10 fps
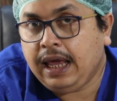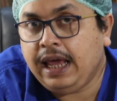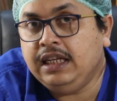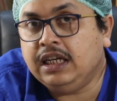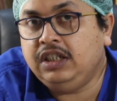
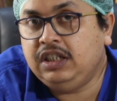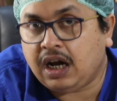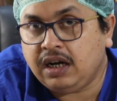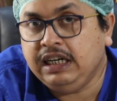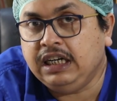এই যে
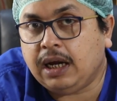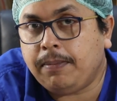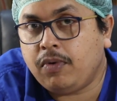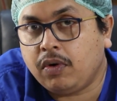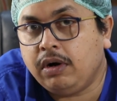জার্নিটা
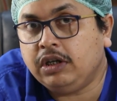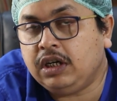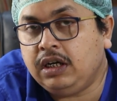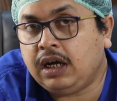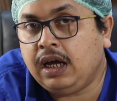
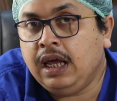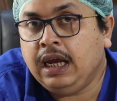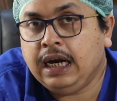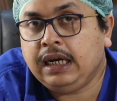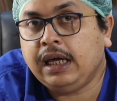প্রোগ্রেশনটা
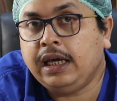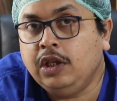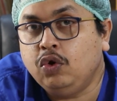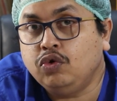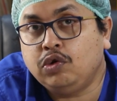এটাকে
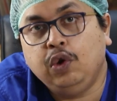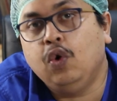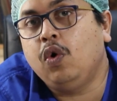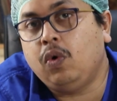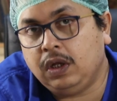কিন্তু স্লো
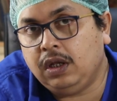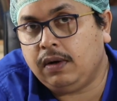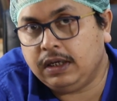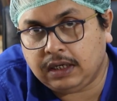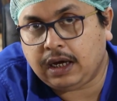করে
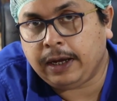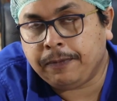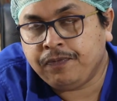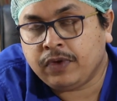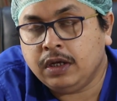দেওয়া যায়
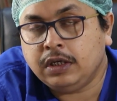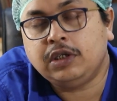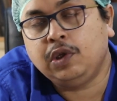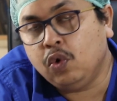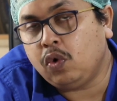সেই
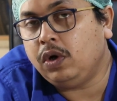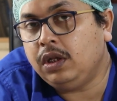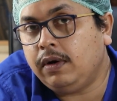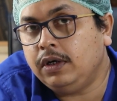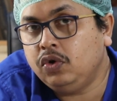স্লো করে
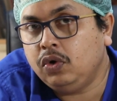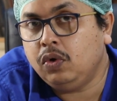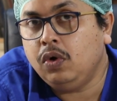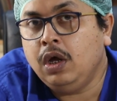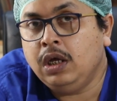দেওয়ার জন্য
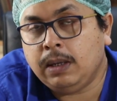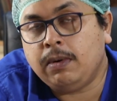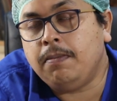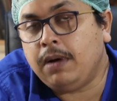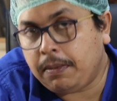
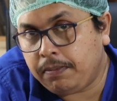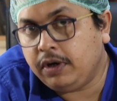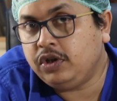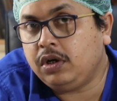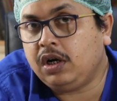যেমন ব্লাড
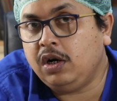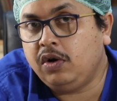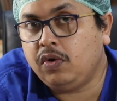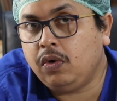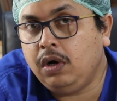প্রেশার
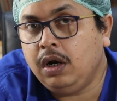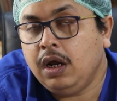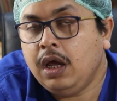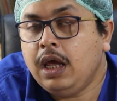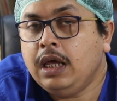কন্ট্রোল
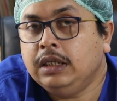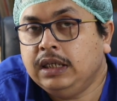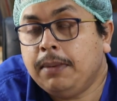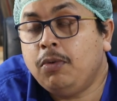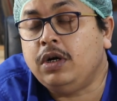
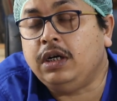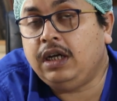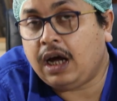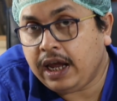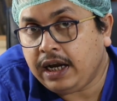যেমন
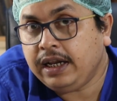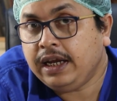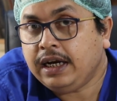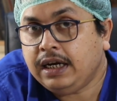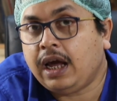ডায়েটে
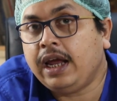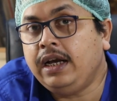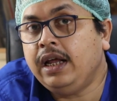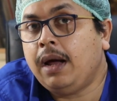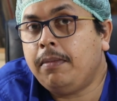
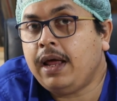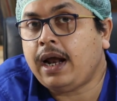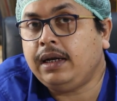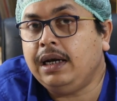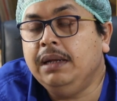ডায়েটে আমরা
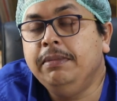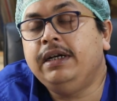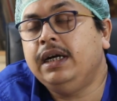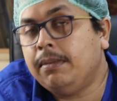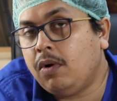একটা
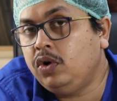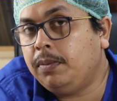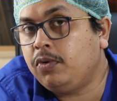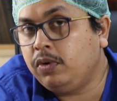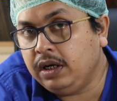লিমিটেড অ্যামাউন্ট
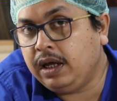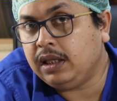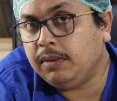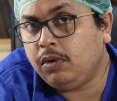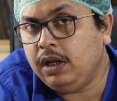অফ প্রোটিন
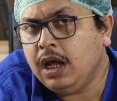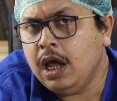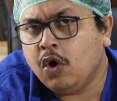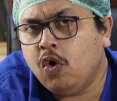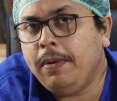খেতে বলি
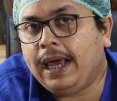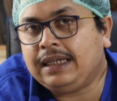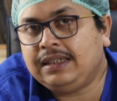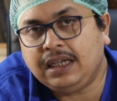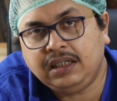খুব
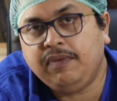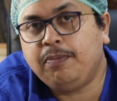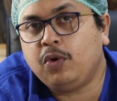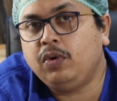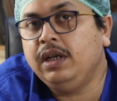এক্সেসিভ
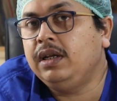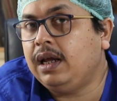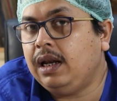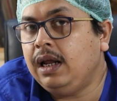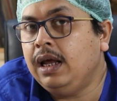প্রোটিন
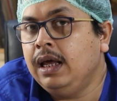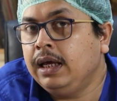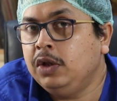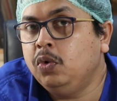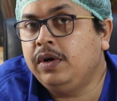খেলে
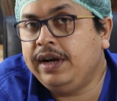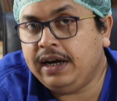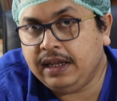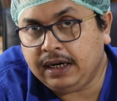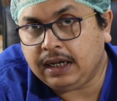কিন্তু
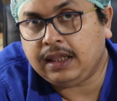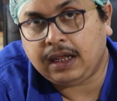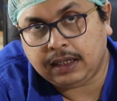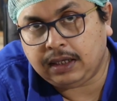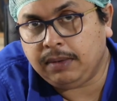ক্রিয়েটিনিনটা
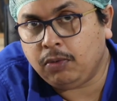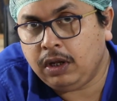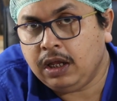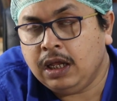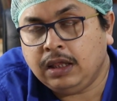তাড়াতাড়ি
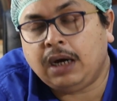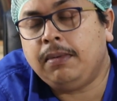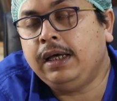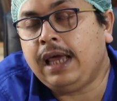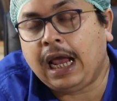বলে তার বলে
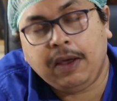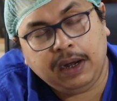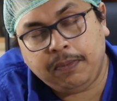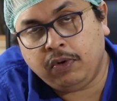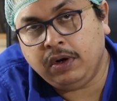মানে কি
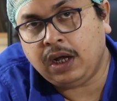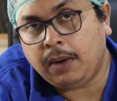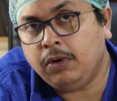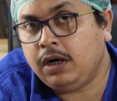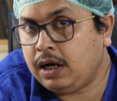একেবারে প্রোটিন
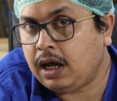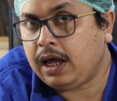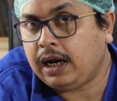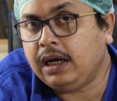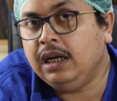খাবো না না
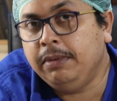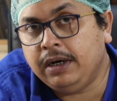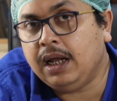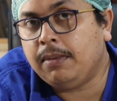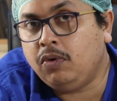একটা
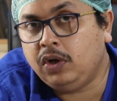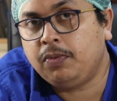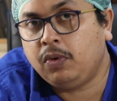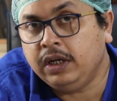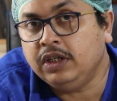লিমিটেড অ্যামাউন্ট অফ
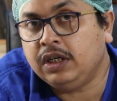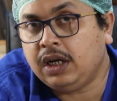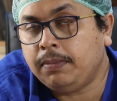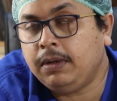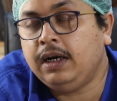প্রোটিন
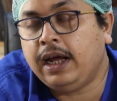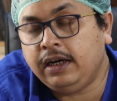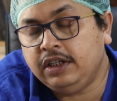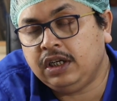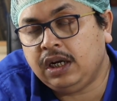সেটা আপনার
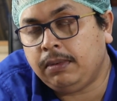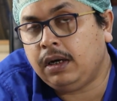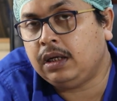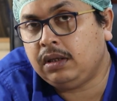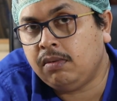ডায়েটিশিয়ান আপনার
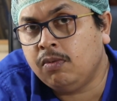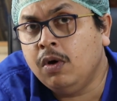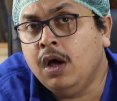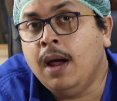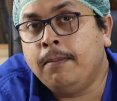ডাক্তারবাবু
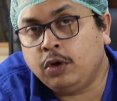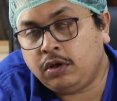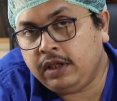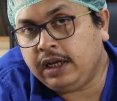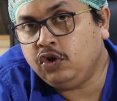
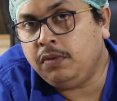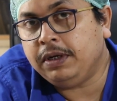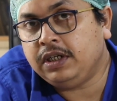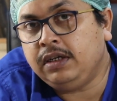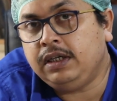প্রত্যেকজন
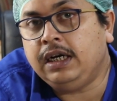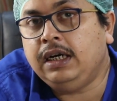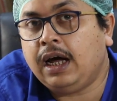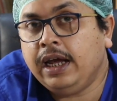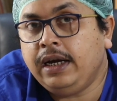পেশেন্টের
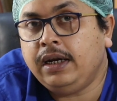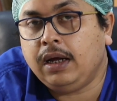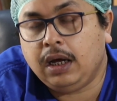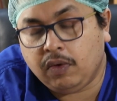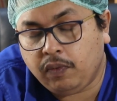ডায়েট
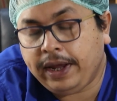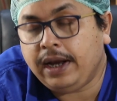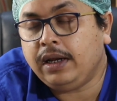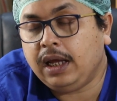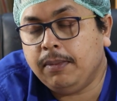
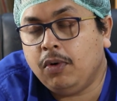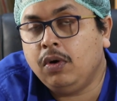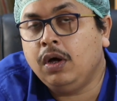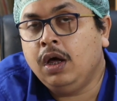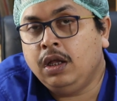ওয়েট এবং
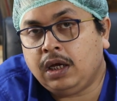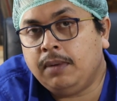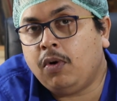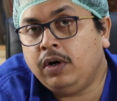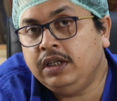তার
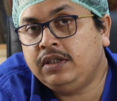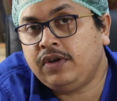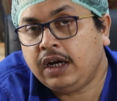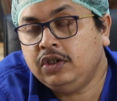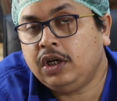বডি
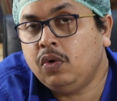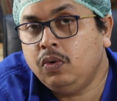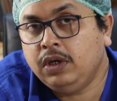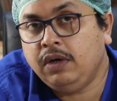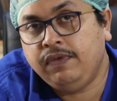স্ট্রাকচার
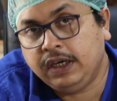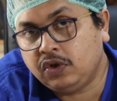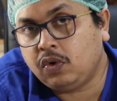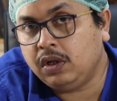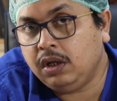অনুযায়ী ফিক্স
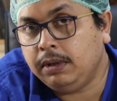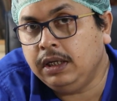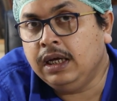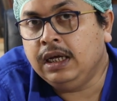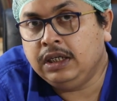করে দেবেন
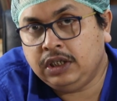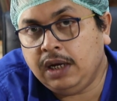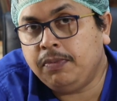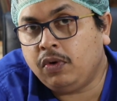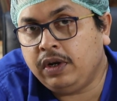
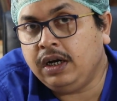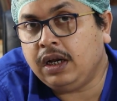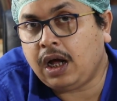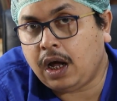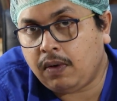সেই
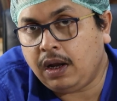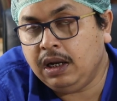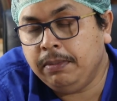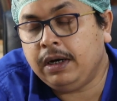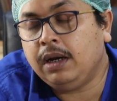প্রোটিনটা খাওয়া
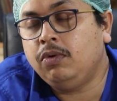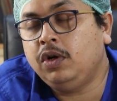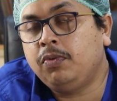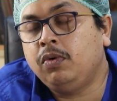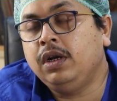লিমিটেড অ্যামাউন্ট
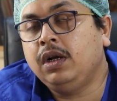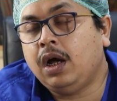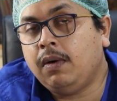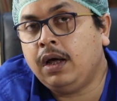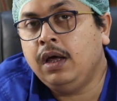অফ প্রোটিন
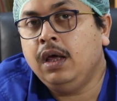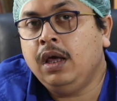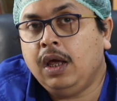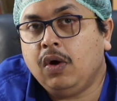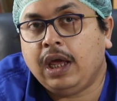খাওয়া
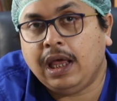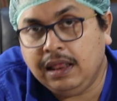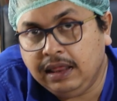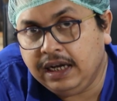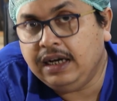
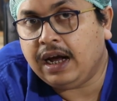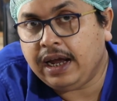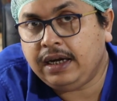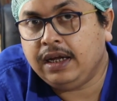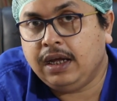হেলদি
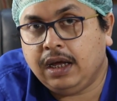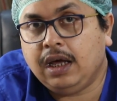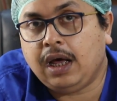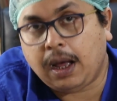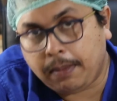ডায়েট
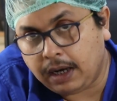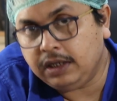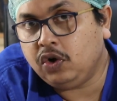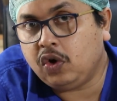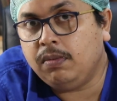আবার
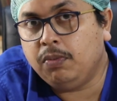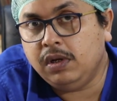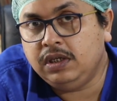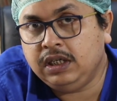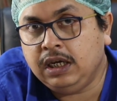যেরকম
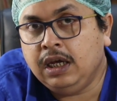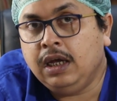বলছি